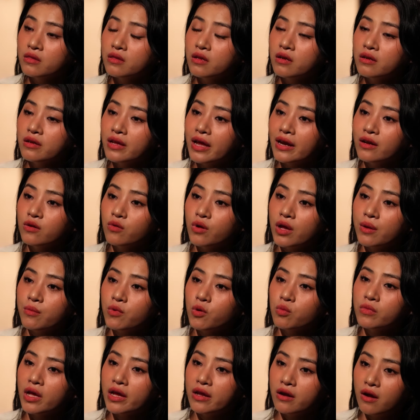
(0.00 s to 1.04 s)
Tính cách của em
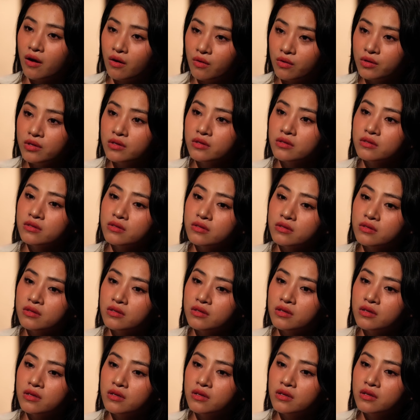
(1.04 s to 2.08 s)
cũng thay đổi,
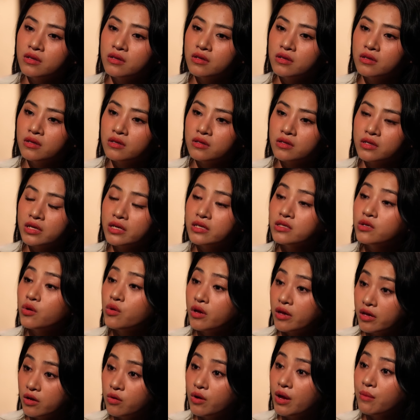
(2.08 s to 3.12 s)
cái suy
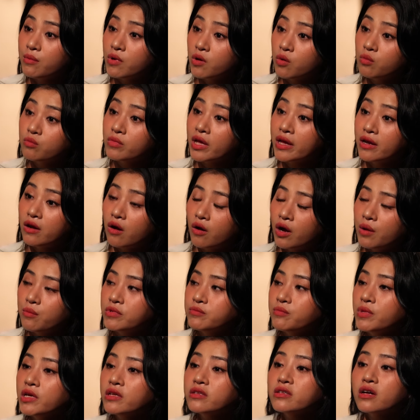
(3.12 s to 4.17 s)
nghĩ của em nó cũng thay đổi. Em
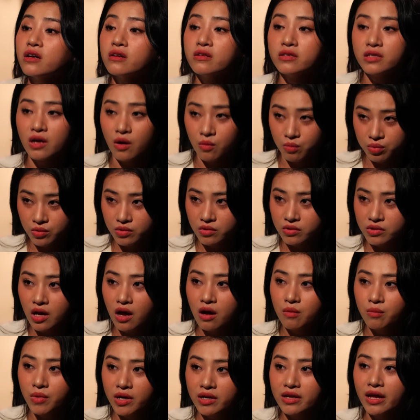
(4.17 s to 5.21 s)
biết trân trọng người
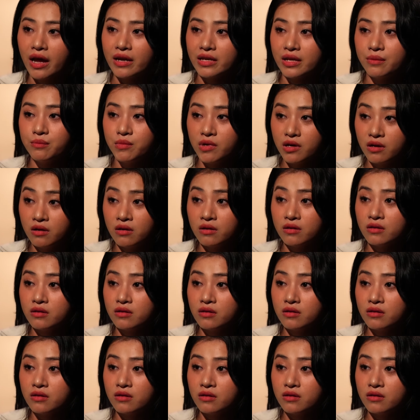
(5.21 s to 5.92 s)
thân bên cạnh em hơn.